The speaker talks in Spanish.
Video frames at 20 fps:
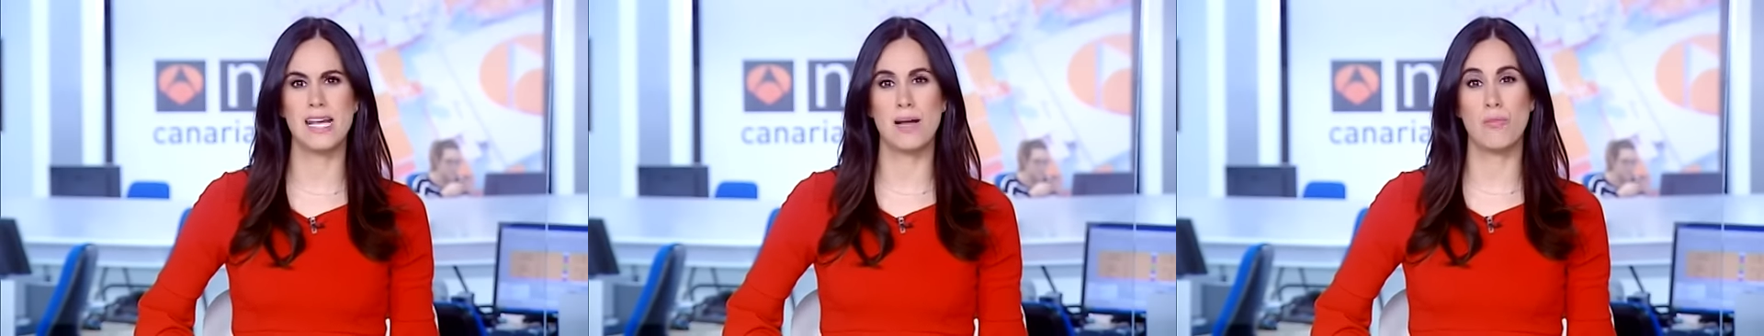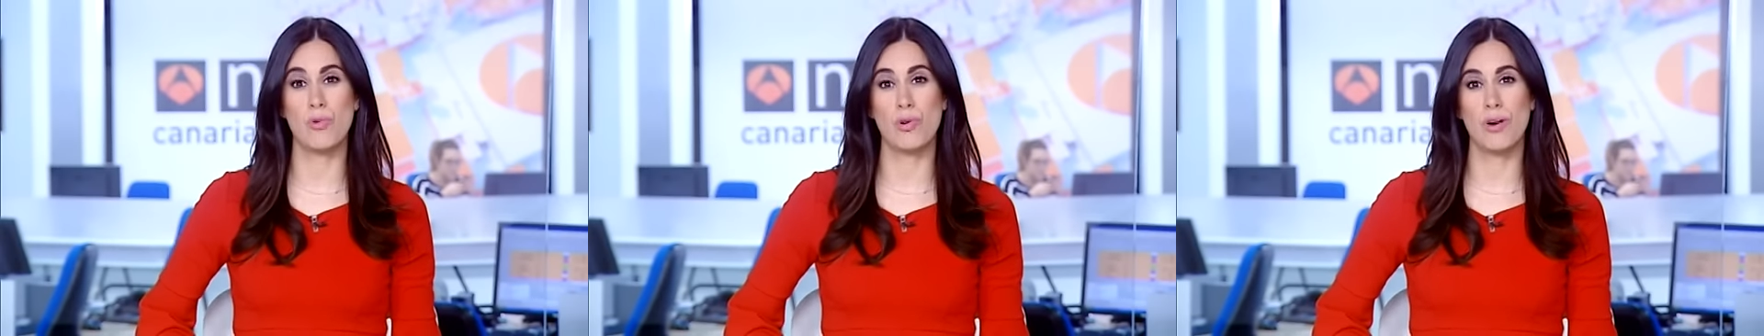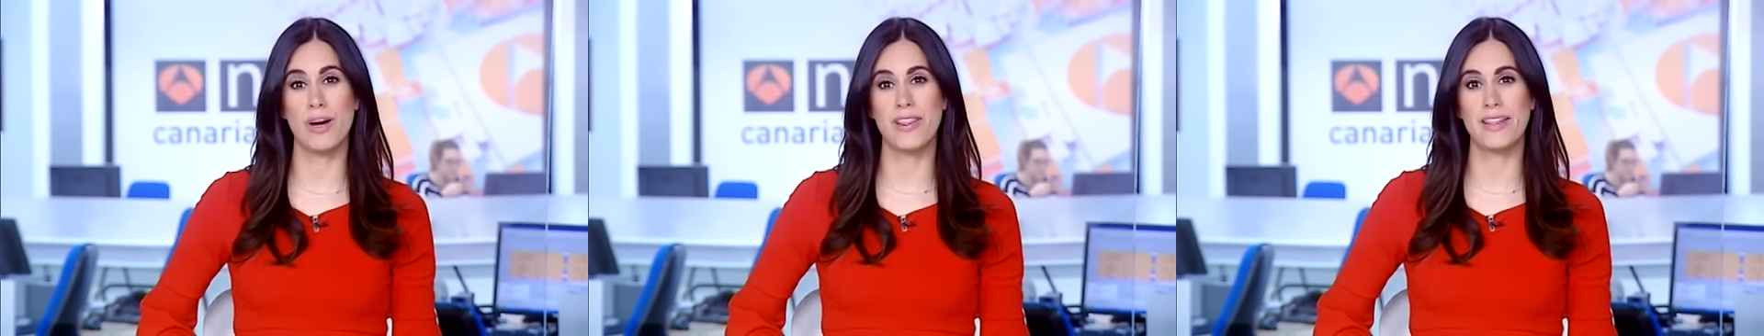la
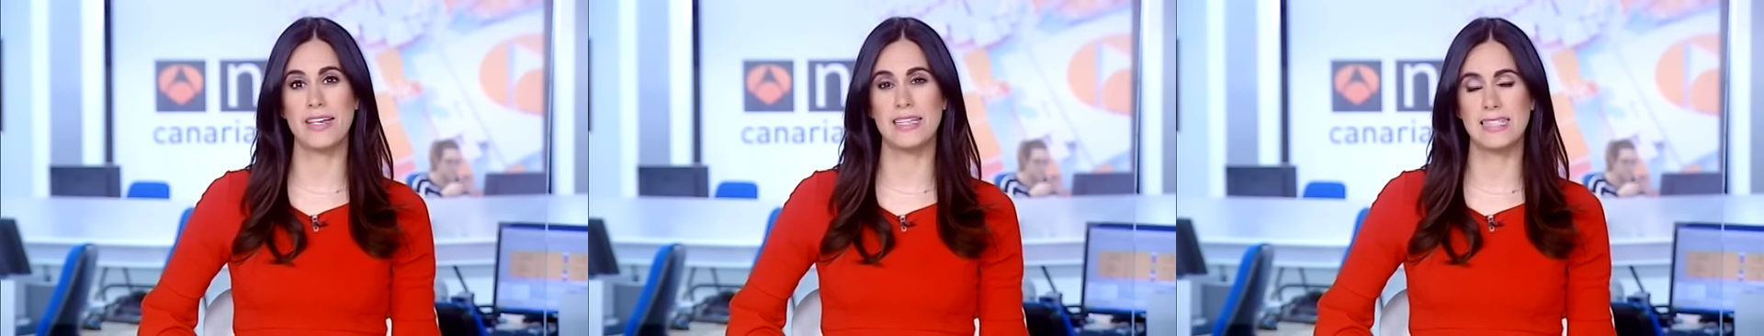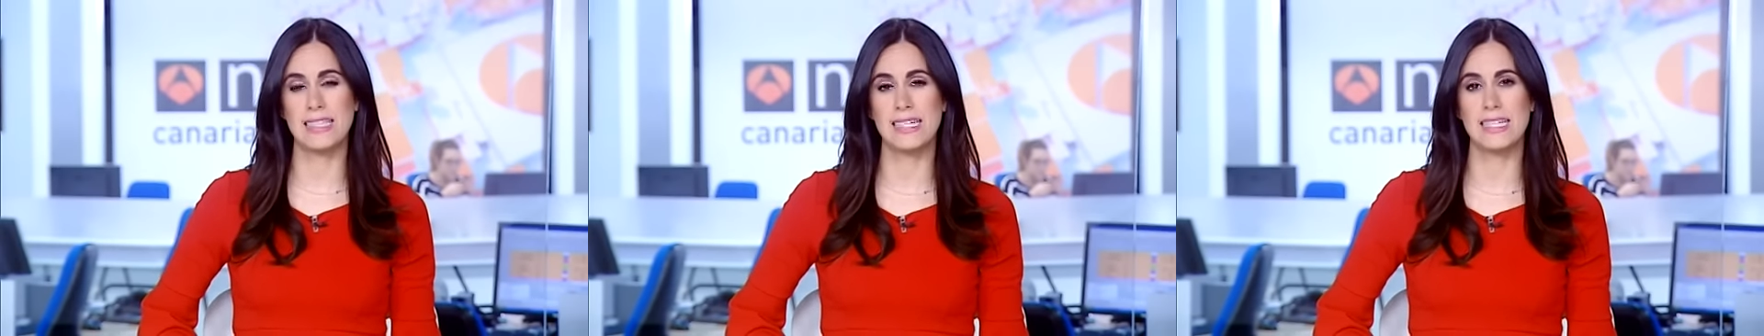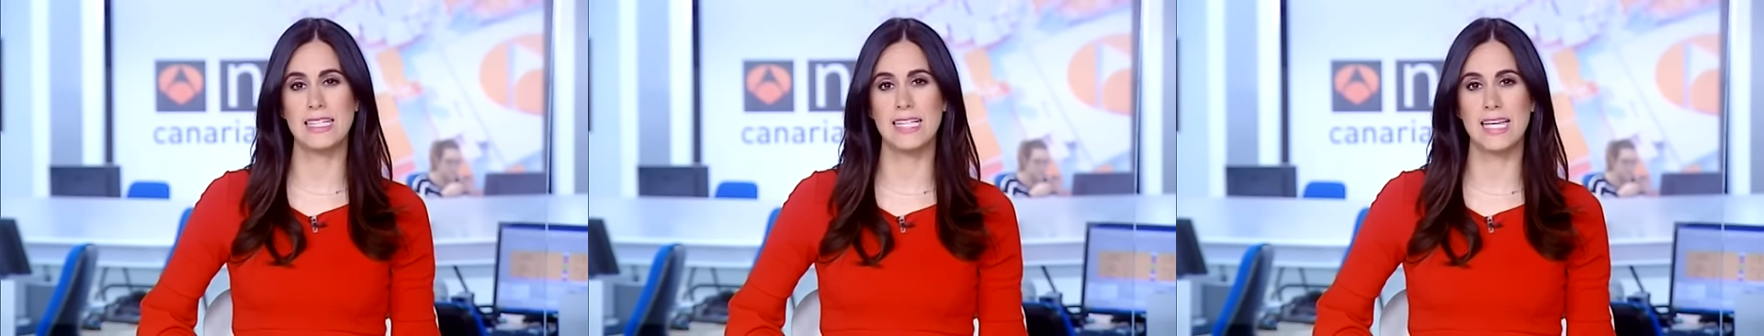mujer de
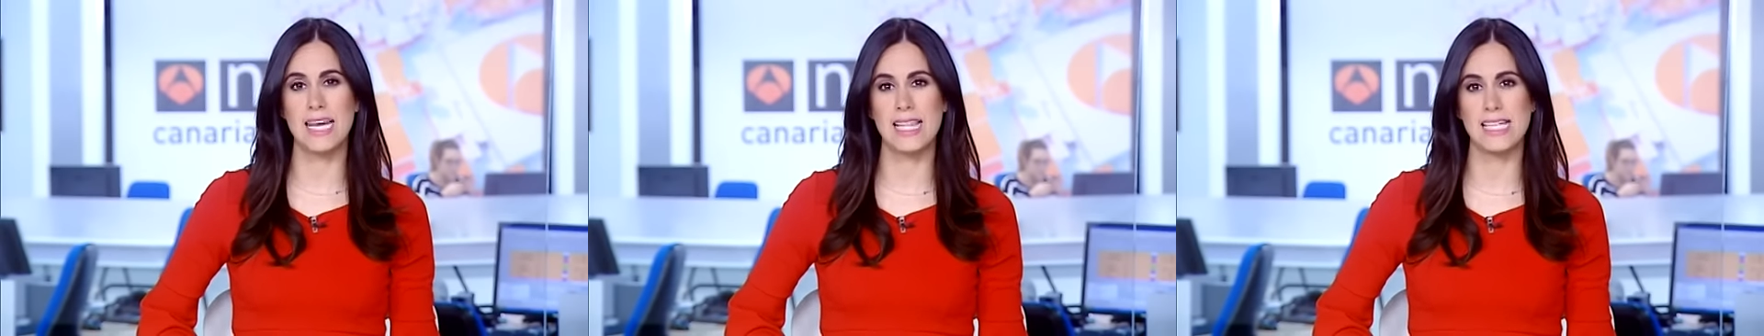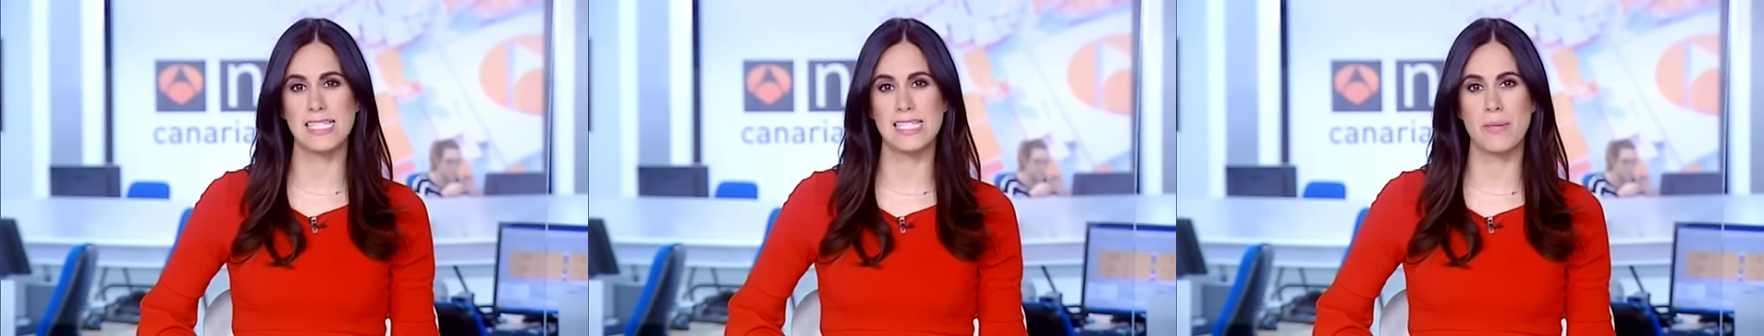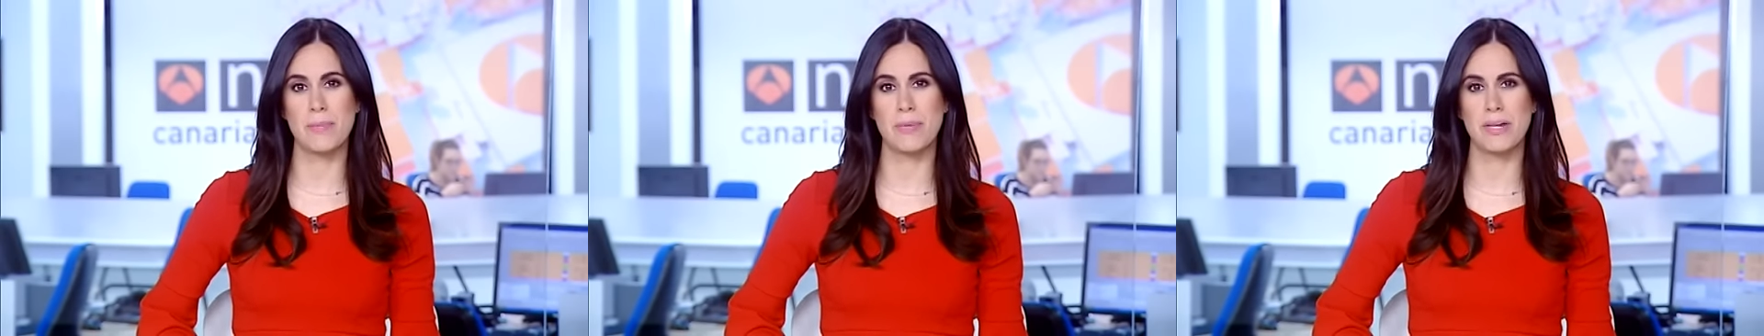Telde, que
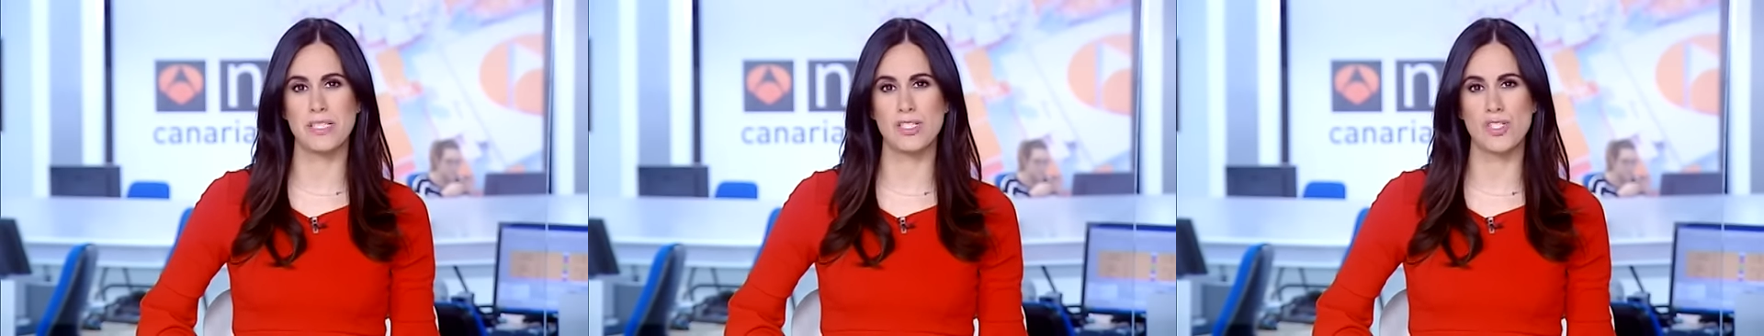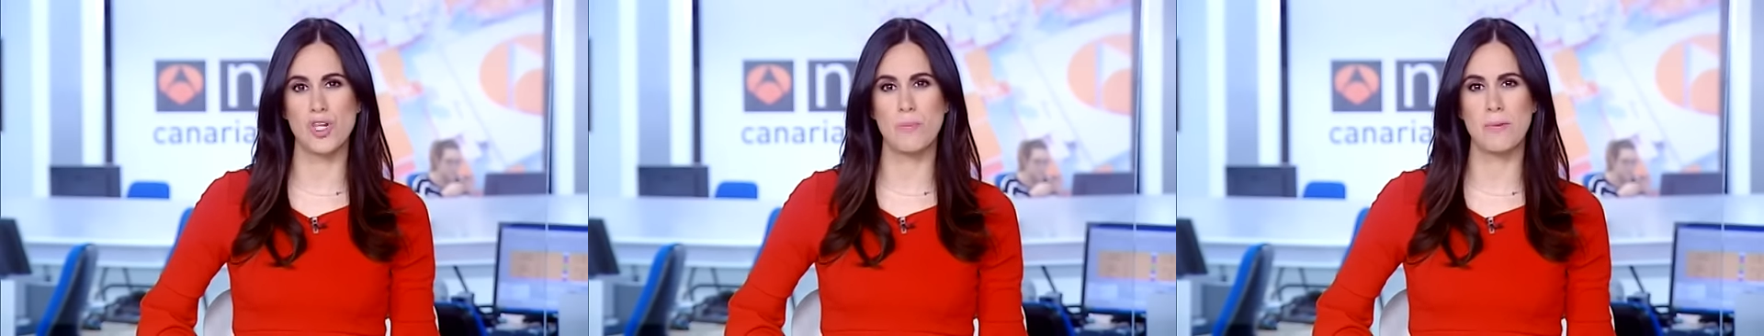desapareció